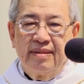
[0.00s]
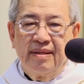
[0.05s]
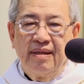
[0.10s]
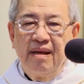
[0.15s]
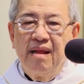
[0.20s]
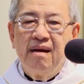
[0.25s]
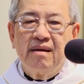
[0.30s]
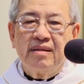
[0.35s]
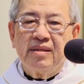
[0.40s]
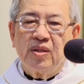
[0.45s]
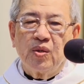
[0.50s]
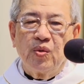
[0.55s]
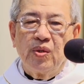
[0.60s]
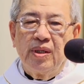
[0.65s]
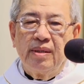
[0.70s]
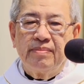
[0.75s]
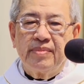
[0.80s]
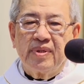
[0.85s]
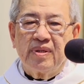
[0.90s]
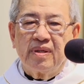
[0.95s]
Lớn tuổi
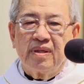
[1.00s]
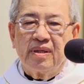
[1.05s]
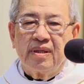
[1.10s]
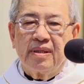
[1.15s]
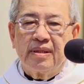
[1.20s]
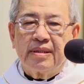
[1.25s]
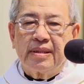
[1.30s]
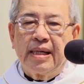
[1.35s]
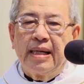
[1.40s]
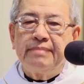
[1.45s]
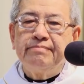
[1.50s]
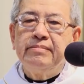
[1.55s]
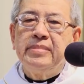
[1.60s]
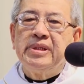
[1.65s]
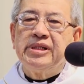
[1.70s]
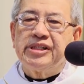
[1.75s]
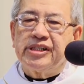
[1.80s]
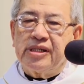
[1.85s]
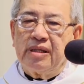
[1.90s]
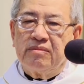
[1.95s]
lắm rồi
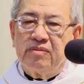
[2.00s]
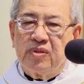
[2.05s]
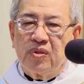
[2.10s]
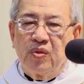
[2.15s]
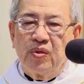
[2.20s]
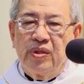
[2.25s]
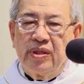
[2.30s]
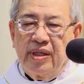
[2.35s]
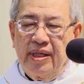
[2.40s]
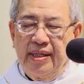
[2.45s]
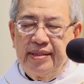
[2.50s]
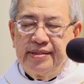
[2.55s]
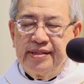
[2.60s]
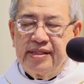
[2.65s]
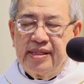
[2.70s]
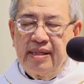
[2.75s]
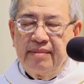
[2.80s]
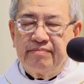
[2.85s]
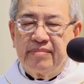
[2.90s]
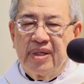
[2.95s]
86 tuổi rồi anh
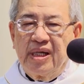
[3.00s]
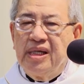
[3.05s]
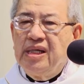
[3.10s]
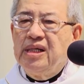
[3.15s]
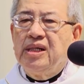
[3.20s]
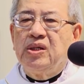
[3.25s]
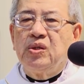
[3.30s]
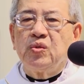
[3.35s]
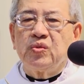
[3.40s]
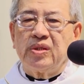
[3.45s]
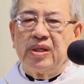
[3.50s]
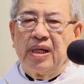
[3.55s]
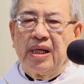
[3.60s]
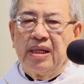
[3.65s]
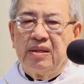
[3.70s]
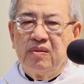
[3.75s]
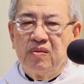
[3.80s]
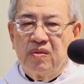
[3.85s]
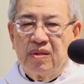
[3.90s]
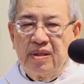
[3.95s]
chị em Nghỉ hưu từ
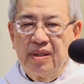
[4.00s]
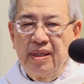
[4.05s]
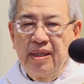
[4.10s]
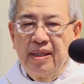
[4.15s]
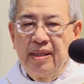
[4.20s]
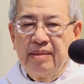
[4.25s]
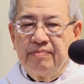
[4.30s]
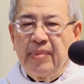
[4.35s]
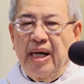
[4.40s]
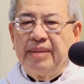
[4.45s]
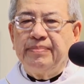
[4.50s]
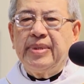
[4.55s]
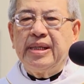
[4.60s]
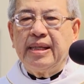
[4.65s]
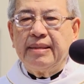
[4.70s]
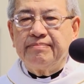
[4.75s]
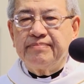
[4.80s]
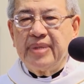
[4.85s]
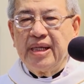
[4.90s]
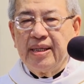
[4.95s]
lâu rồi
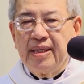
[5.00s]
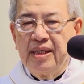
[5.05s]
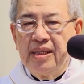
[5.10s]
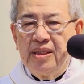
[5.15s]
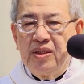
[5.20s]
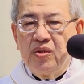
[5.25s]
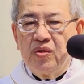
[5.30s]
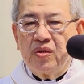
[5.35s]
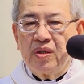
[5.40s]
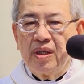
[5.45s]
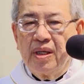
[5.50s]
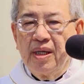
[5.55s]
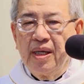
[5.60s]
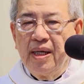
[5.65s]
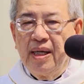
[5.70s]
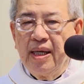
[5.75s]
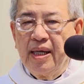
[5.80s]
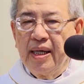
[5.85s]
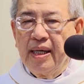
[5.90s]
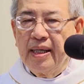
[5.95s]
75 đã nghỉ hưu rồi
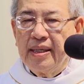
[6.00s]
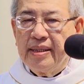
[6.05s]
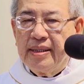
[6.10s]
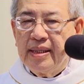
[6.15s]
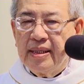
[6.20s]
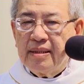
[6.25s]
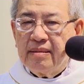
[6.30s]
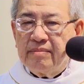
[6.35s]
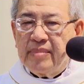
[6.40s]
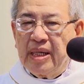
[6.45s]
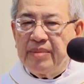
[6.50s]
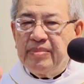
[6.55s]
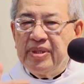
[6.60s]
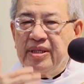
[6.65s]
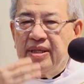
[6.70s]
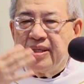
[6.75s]
Nhưng mà bởi